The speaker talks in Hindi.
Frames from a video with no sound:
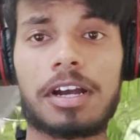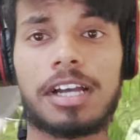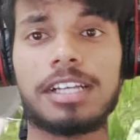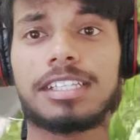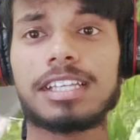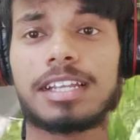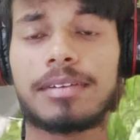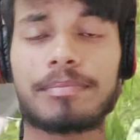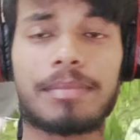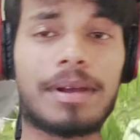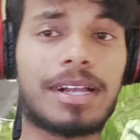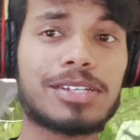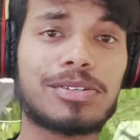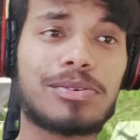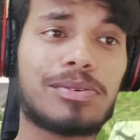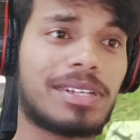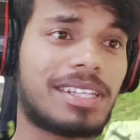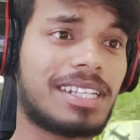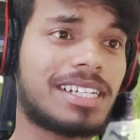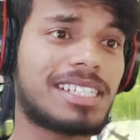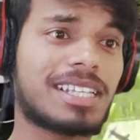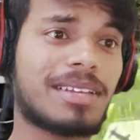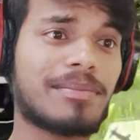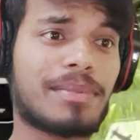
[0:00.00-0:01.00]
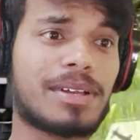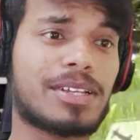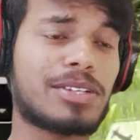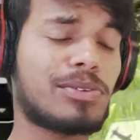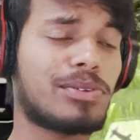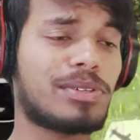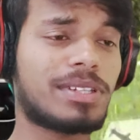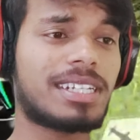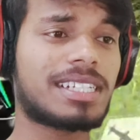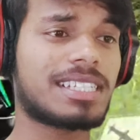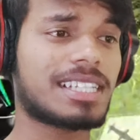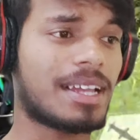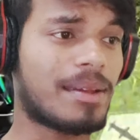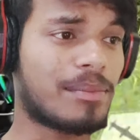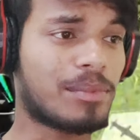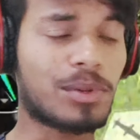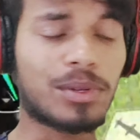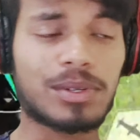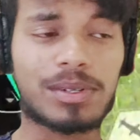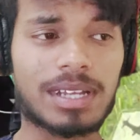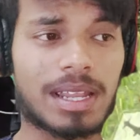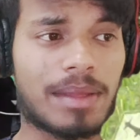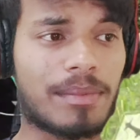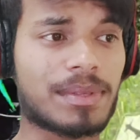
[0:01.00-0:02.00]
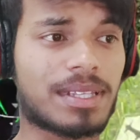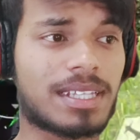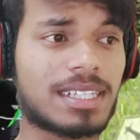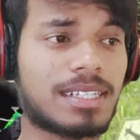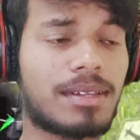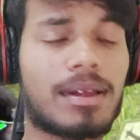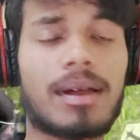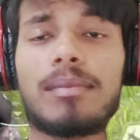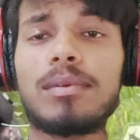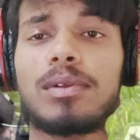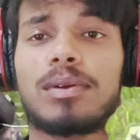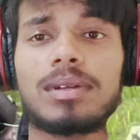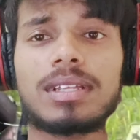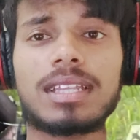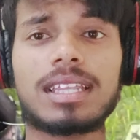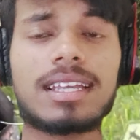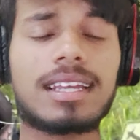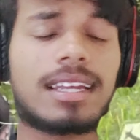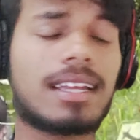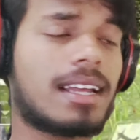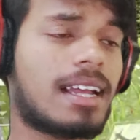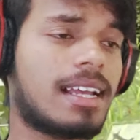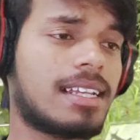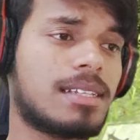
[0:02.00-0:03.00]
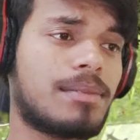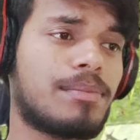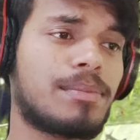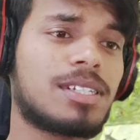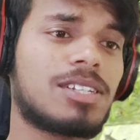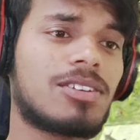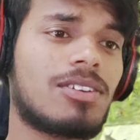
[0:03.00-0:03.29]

भाई साहब पांच लोग इधर से पांच लोग इधर से आपको तो नहीं पता हम लोग इधर गए